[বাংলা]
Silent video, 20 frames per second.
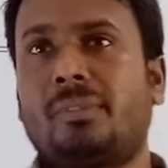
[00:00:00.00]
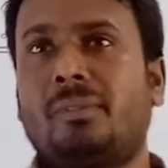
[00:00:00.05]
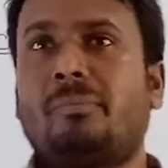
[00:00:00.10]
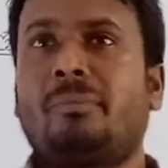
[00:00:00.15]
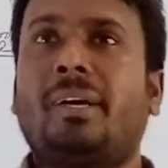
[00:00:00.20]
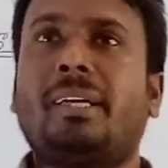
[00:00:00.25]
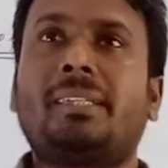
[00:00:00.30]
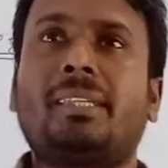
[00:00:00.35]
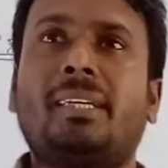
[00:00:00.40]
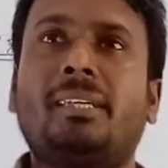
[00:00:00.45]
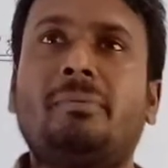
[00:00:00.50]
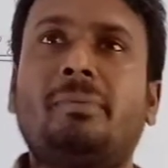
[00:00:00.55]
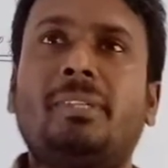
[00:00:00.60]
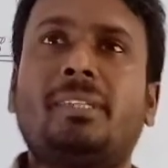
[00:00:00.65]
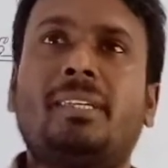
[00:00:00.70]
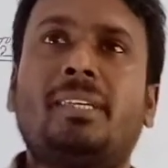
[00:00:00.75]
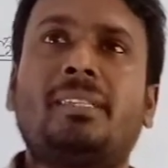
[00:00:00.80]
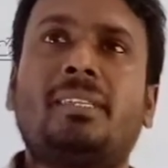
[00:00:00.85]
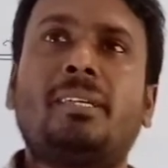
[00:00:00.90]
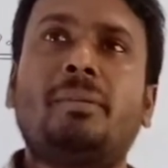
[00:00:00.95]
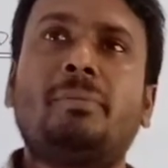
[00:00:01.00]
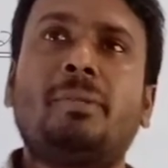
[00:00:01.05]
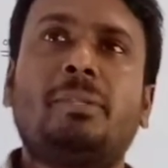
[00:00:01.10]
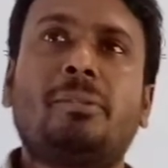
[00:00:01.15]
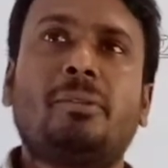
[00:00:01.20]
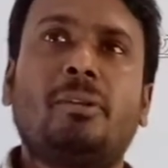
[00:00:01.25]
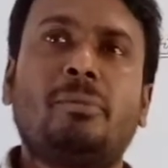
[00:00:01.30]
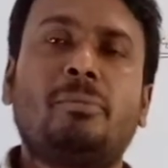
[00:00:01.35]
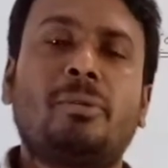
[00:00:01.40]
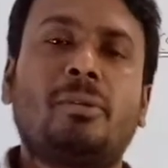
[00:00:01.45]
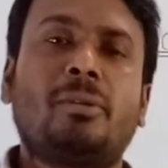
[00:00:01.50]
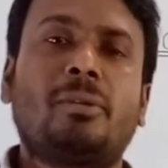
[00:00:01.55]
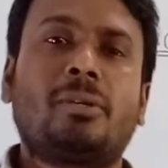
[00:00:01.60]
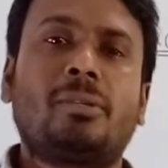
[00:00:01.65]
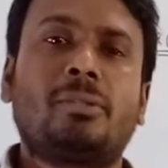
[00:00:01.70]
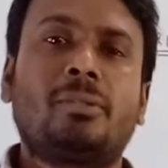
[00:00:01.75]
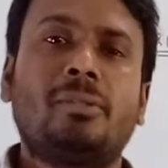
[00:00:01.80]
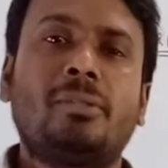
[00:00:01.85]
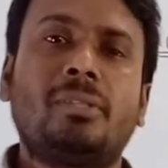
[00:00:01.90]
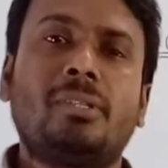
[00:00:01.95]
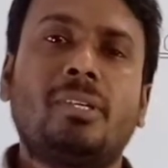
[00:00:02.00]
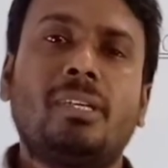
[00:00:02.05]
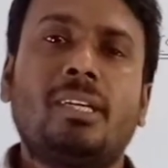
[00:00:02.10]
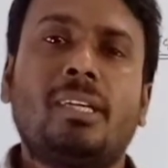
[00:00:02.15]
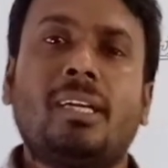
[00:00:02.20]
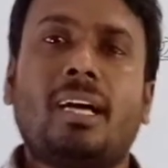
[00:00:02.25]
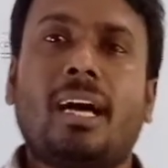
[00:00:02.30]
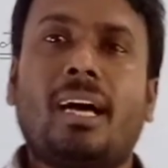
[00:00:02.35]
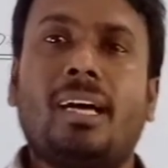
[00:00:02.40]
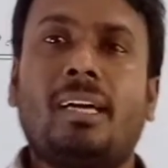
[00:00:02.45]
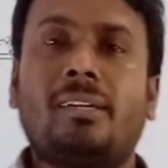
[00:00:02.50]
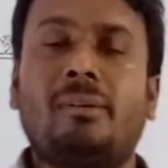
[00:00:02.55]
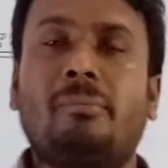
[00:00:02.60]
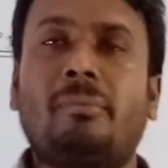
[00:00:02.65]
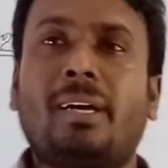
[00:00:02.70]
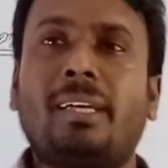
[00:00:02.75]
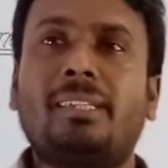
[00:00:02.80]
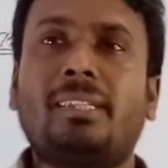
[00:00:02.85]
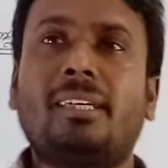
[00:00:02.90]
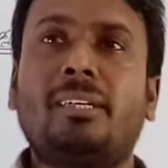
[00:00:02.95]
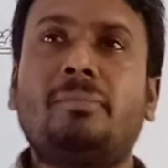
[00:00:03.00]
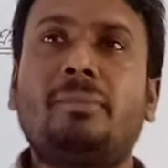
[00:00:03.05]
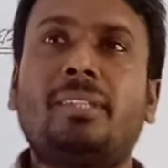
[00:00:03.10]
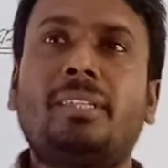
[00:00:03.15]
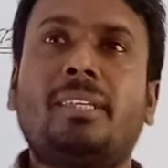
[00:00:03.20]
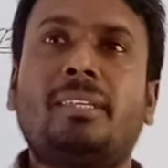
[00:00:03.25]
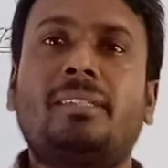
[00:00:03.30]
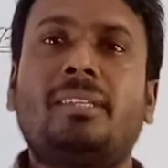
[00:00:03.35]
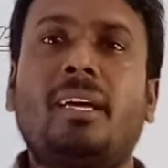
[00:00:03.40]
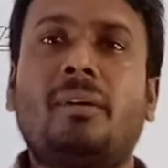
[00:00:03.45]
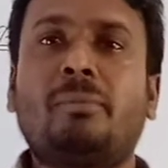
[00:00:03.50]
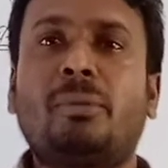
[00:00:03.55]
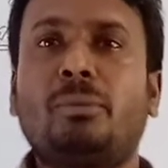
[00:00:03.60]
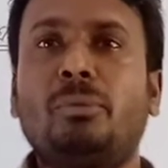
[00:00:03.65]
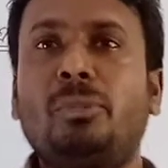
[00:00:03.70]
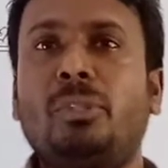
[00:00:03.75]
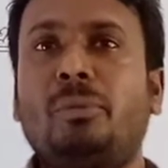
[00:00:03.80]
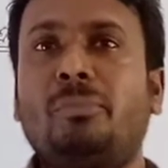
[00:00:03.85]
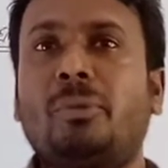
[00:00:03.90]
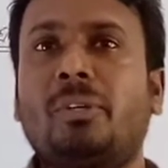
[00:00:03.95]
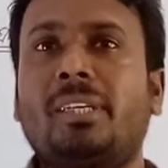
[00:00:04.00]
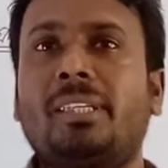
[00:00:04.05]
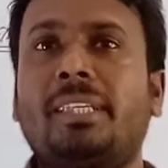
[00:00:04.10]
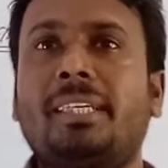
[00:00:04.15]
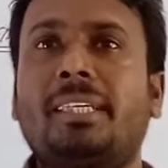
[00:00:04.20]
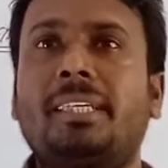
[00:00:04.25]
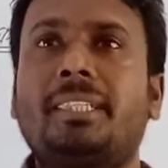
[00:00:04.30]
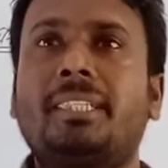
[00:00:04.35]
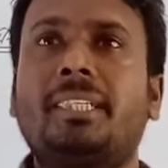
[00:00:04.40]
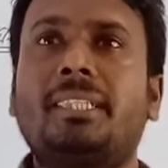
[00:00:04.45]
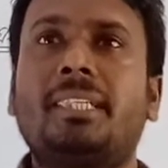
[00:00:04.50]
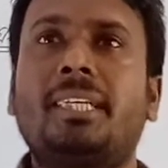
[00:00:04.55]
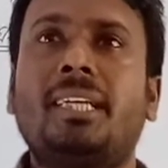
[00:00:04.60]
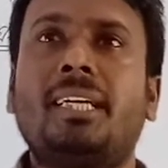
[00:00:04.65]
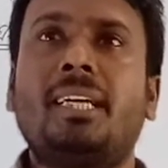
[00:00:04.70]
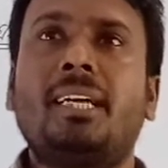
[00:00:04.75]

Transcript: পাইকারি বিক্রেতার বিক্রয় মূল্য কত আর পাইকারি বিক্রেতা আমরা উদ্দীপকে দেখেছি যে